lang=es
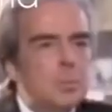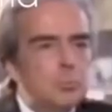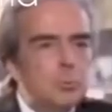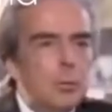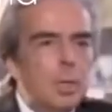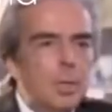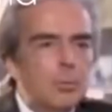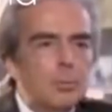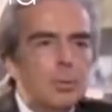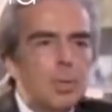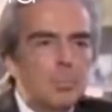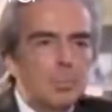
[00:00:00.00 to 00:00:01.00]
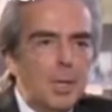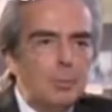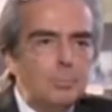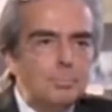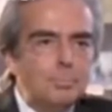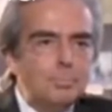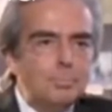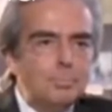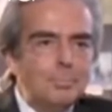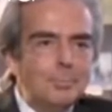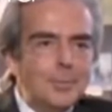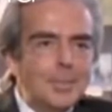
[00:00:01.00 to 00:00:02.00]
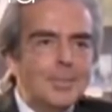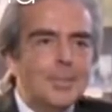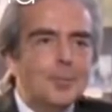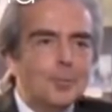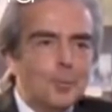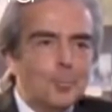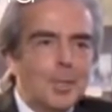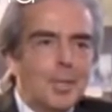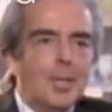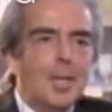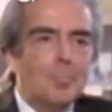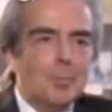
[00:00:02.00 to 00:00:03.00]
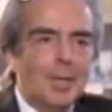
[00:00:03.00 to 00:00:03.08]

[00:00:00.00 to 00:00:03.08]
una relación de la mano y se quedó dormida de la mano.